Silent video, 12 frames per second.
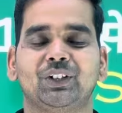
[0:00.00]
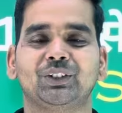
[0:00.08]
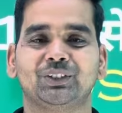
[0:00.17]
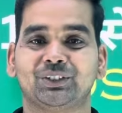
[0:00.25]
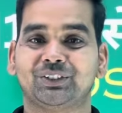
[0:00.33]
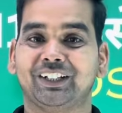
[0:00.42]
सो
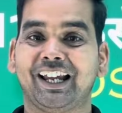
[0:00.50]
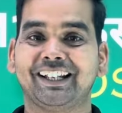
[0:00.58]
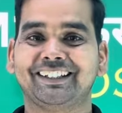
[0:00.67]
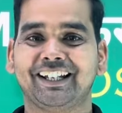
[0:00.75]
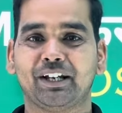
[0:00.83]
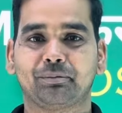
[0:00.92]
हेलो दोस्तों
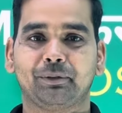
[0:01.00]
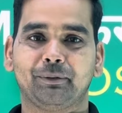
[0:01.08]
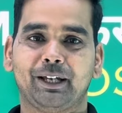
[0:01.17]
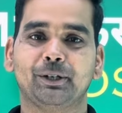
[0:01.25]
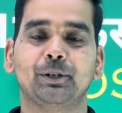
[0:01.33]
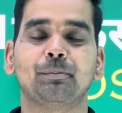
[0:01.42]
कैसे हैं आप सब
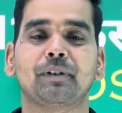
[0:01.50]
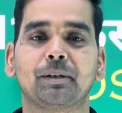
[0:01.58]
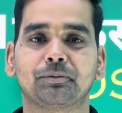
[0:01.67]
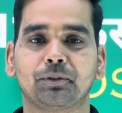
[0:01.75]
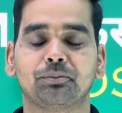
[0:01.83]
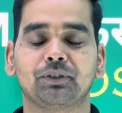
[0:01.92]
आई होप आप सब